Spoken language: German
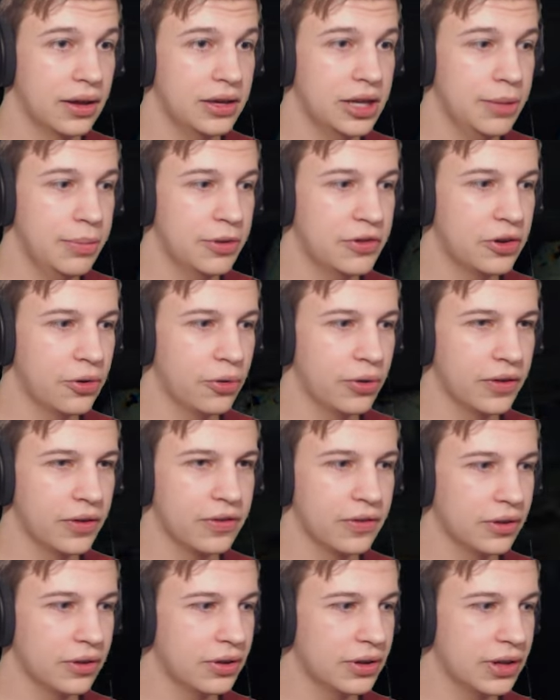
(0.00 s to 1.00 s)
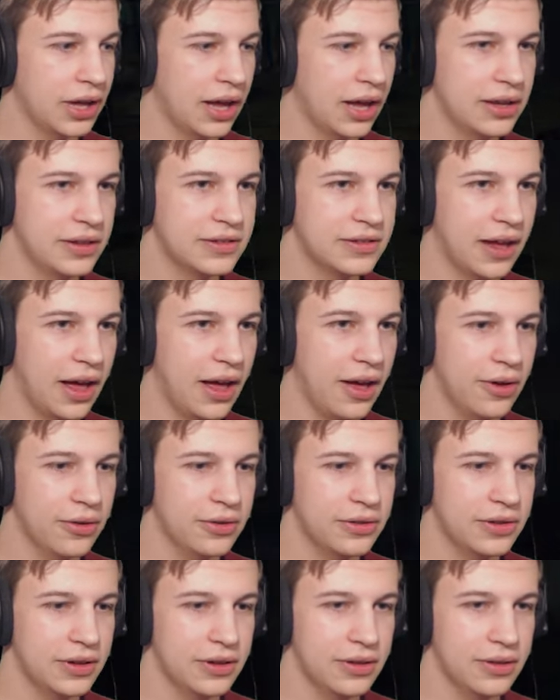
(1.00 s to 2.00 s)
Die Bedrohung ist noch gar nicht da
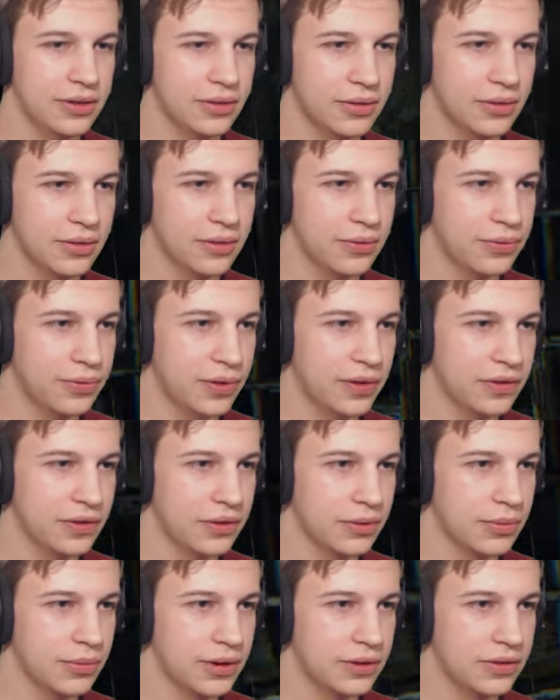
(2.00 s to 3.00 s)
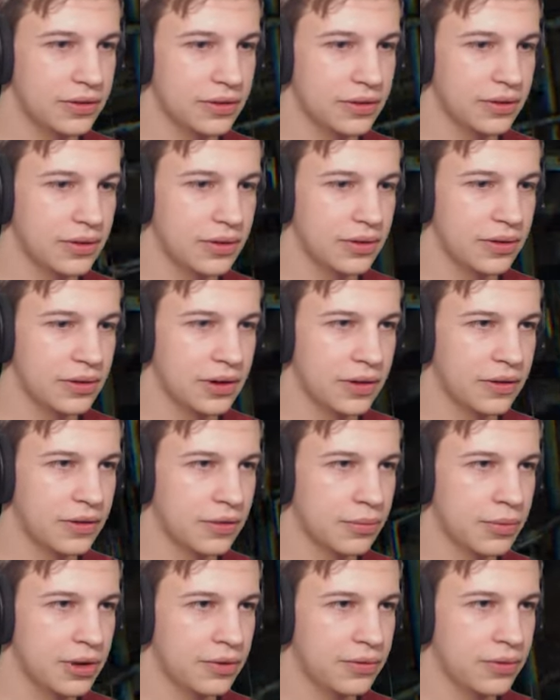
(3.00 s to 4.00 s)
und die fistet mich. Oder
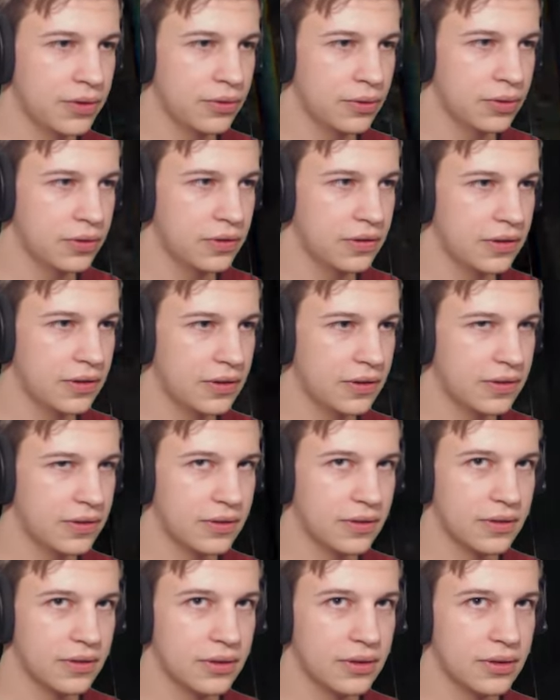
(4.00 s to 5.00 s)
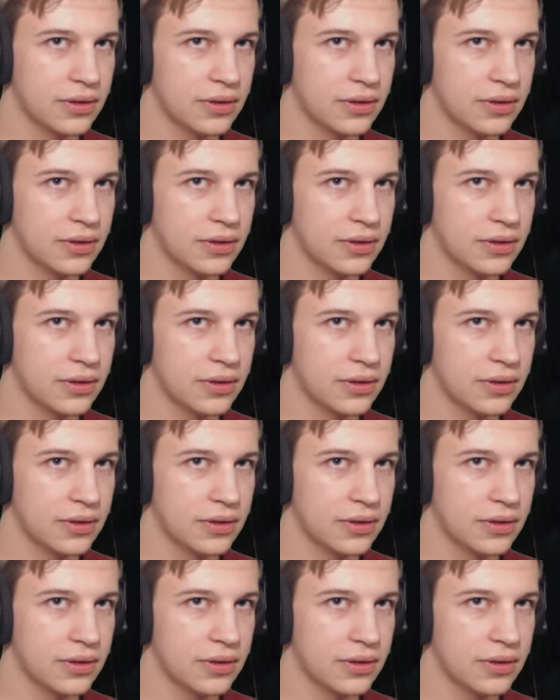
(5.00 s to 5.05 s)
zumindest versucht sie es.